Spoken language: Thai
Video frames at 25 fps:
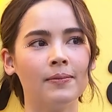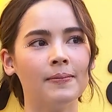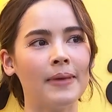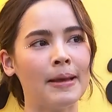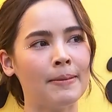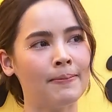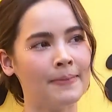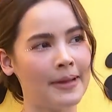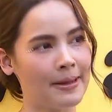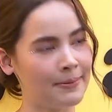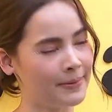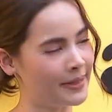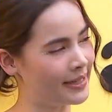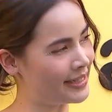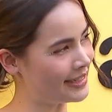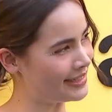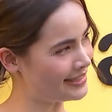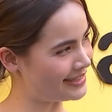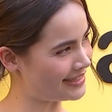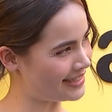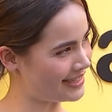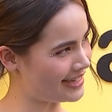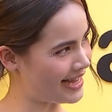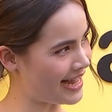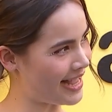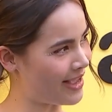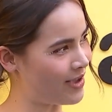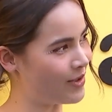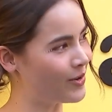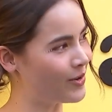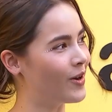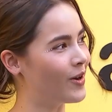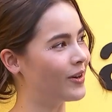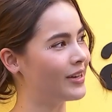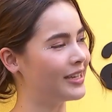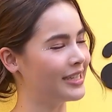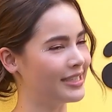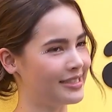แบมแบมเคยเจอว
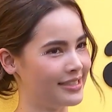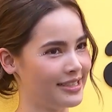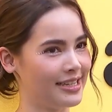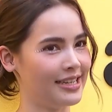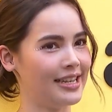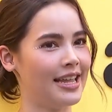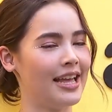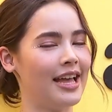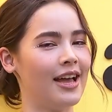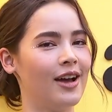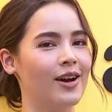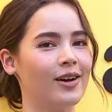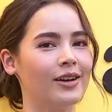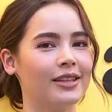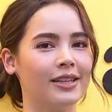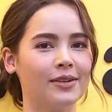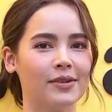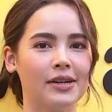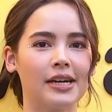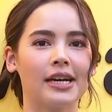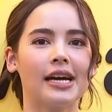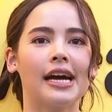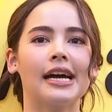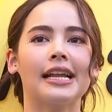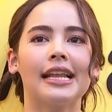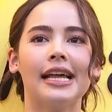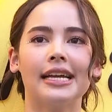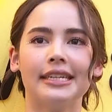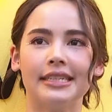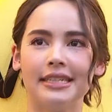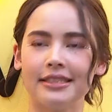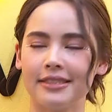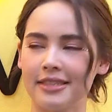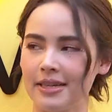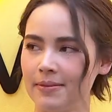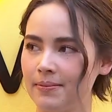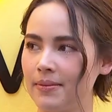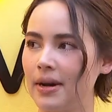น้องเคยเจอแล้ว แต่ว่าครั้งแรก
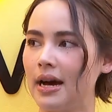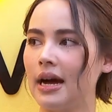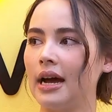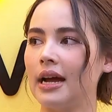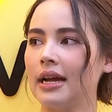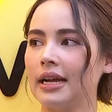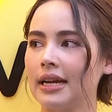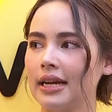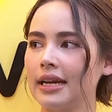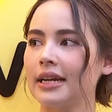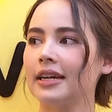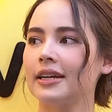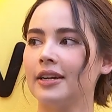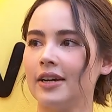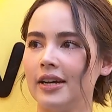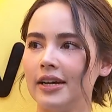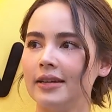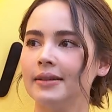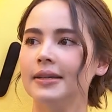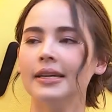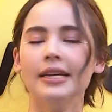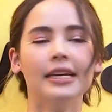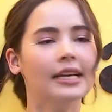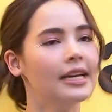ที่เจอมาร์กก็